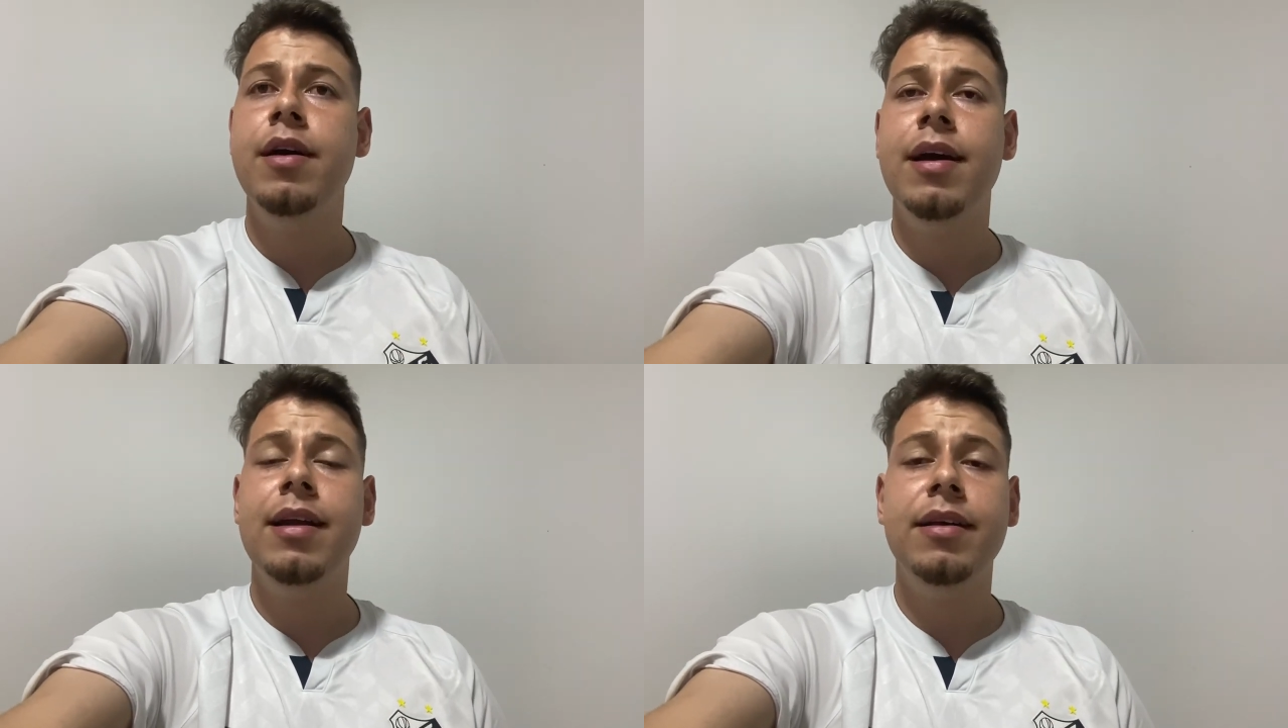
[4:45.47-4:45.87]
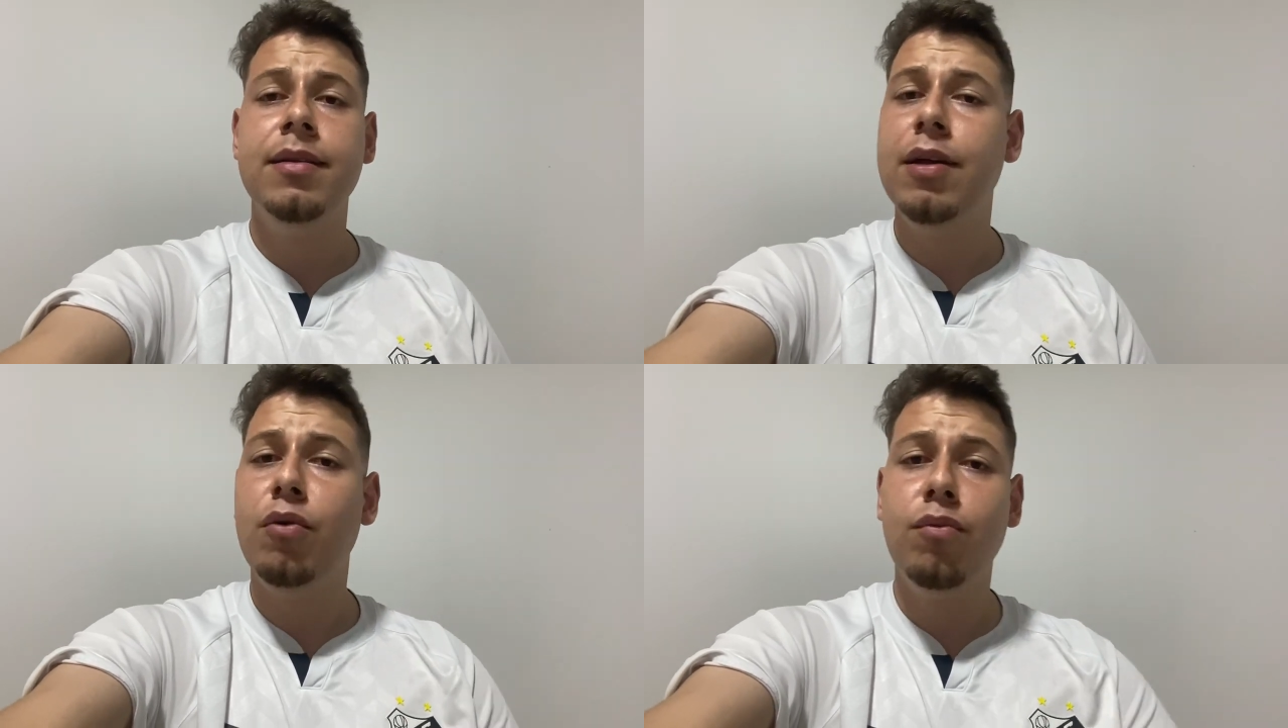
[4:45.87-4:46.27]
ele
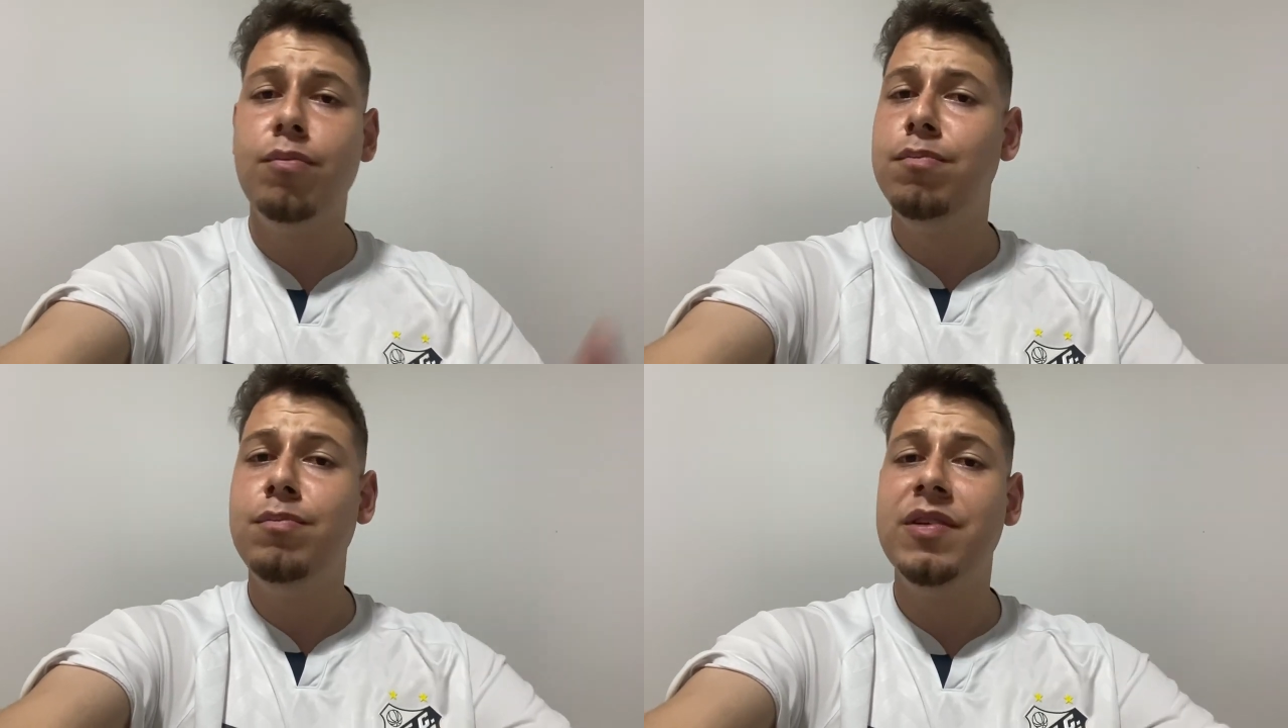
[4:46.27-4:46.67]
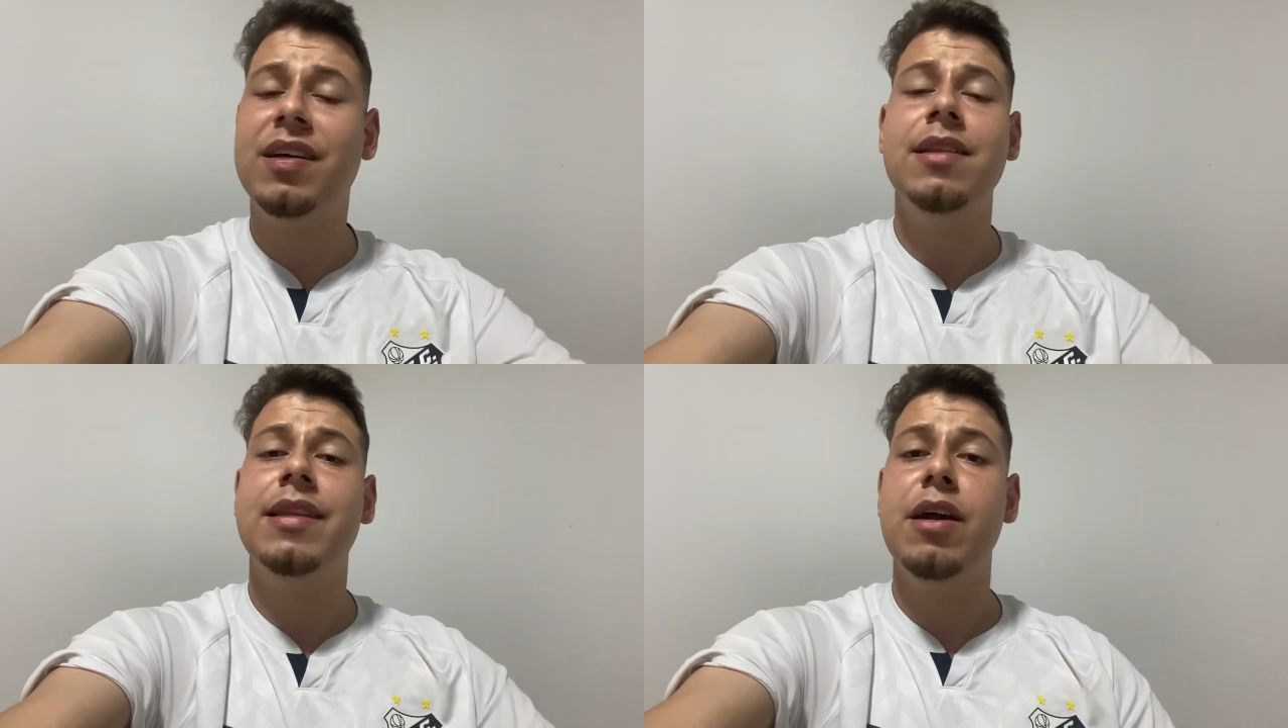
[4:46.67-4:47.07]
deu um
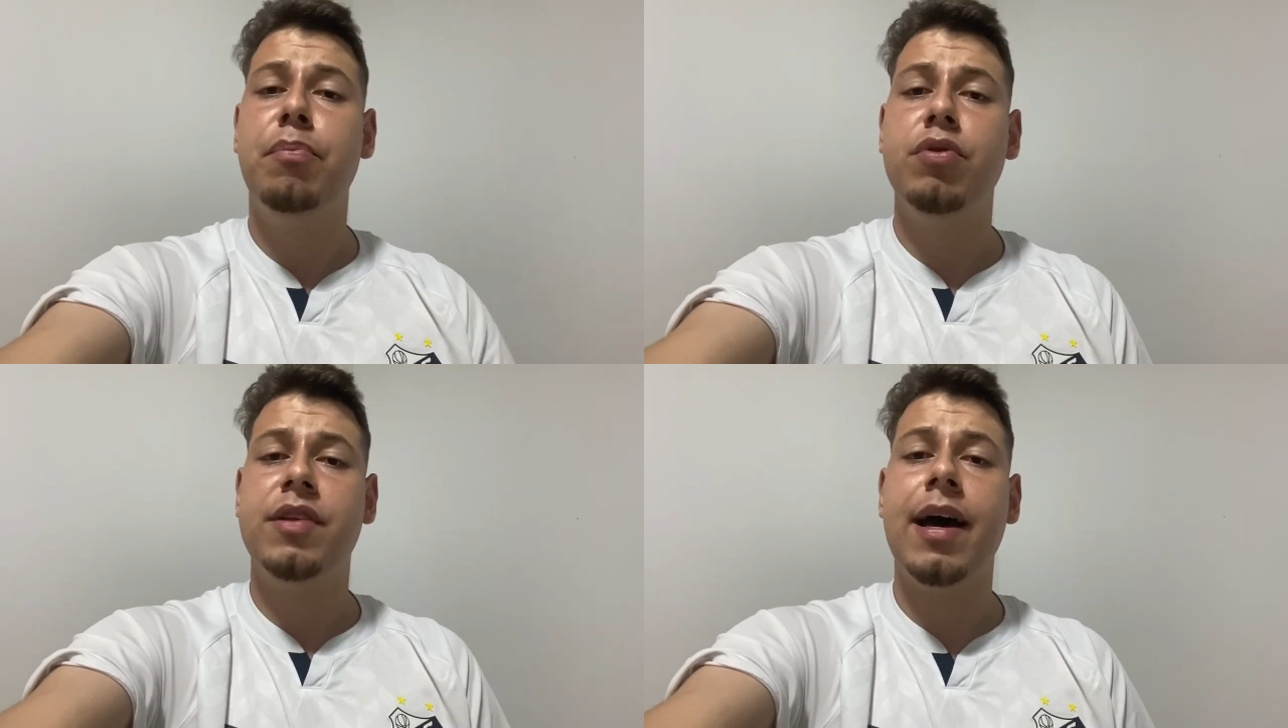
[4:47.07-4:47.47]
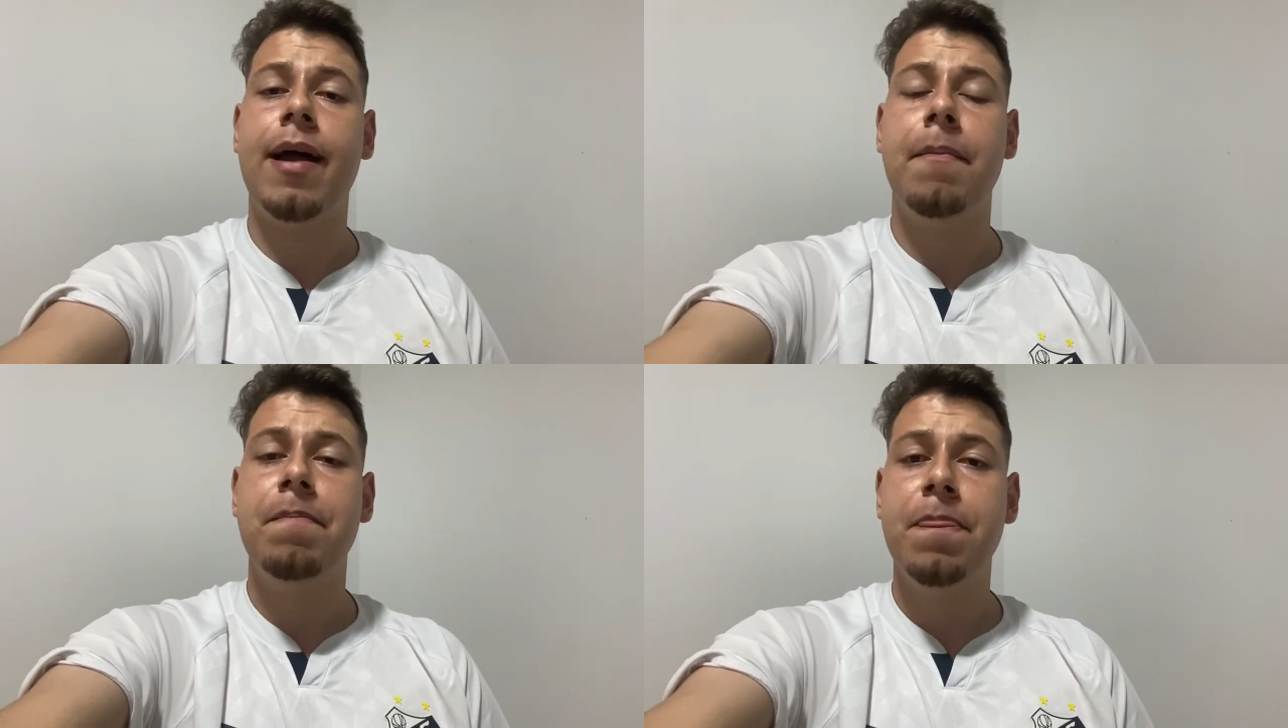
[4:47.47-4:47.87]
escanteio para o
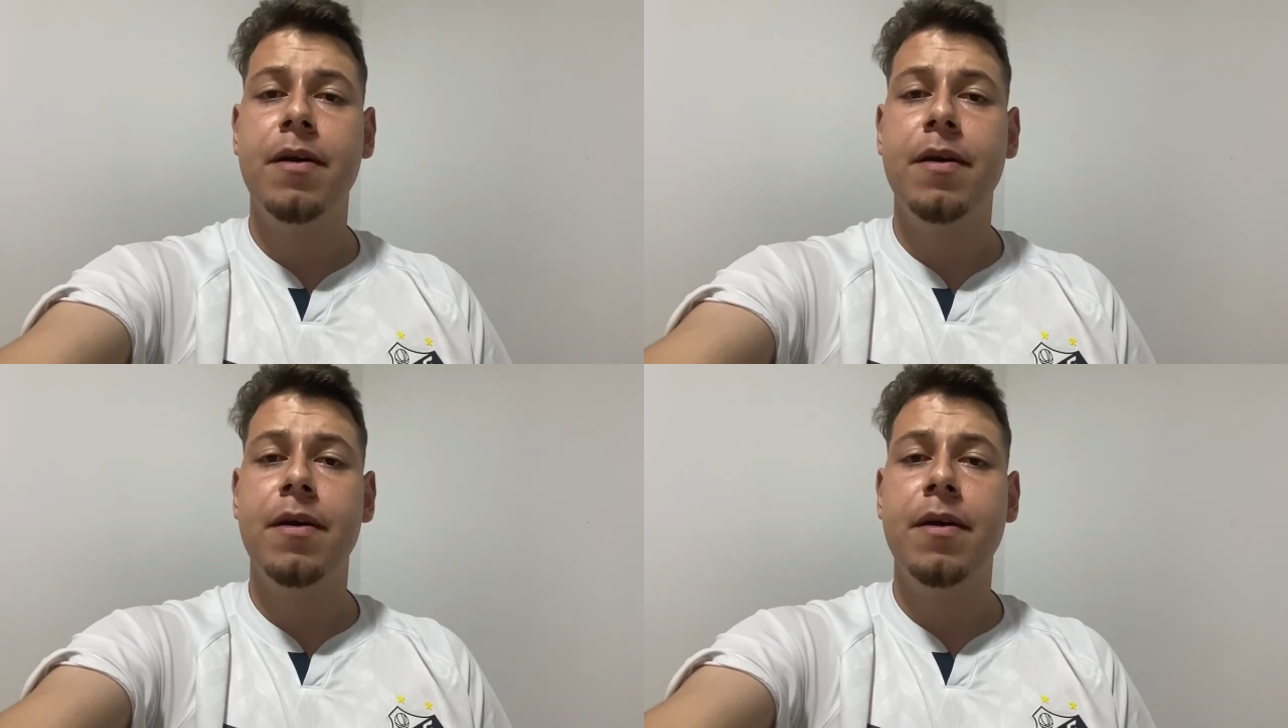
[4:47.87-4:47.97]
Ceará,